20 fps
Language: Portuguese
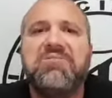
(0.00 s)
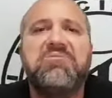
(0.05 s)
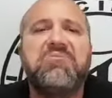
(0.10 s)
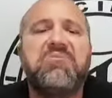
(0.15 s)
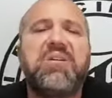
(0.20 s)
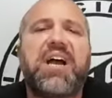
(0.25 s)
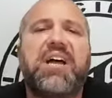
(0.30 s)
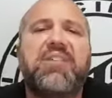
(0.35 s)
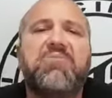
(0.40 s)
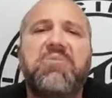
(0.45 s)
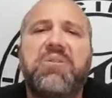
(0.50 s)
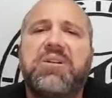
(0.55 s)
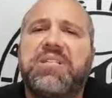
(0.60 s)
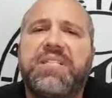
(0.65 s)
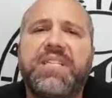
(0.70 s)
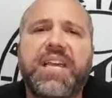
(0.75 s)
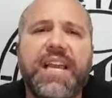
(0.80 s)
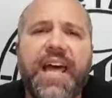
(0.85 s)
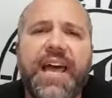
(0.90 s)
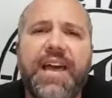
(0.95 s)
Jogador?
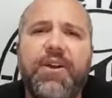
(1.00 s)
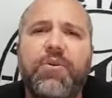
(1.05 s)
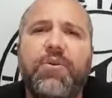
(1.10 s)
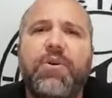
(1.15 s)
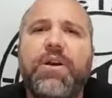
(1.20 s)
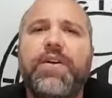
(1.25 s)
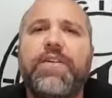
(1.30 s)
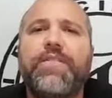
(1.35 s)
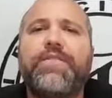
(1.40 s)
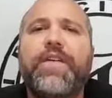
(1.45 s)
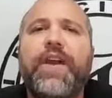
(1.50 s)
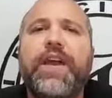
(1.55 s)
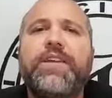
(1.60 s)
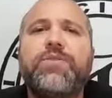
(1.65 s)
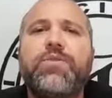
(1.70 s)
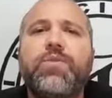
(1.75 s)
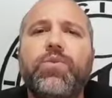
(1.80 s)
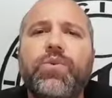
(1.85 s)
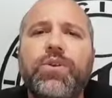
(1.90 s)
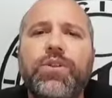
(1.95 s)
Sei lá eu
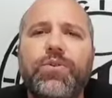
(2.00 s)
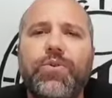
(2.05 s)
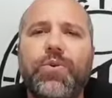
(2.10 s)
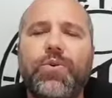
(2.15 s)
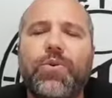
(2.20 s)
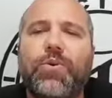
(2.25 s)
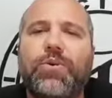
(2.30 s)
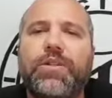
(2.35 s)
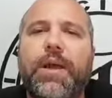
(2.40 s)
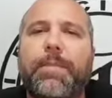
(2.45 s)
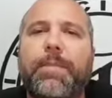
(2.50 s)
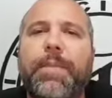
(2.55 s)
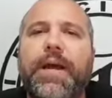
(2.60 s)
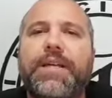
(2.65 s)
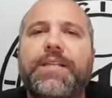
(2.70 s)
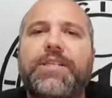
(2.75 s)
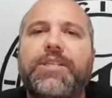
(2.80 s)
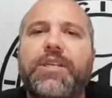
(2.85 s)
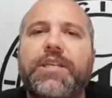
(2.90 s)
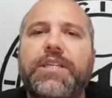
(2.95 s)
fez o único gol da
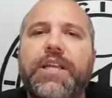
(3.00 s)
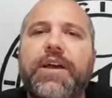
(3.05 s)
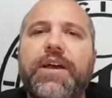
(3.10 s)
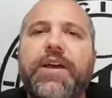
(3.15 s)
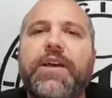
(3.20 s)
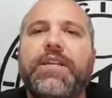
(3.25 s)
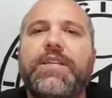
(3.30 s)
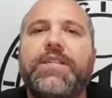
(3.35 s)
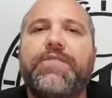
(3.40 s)
partida,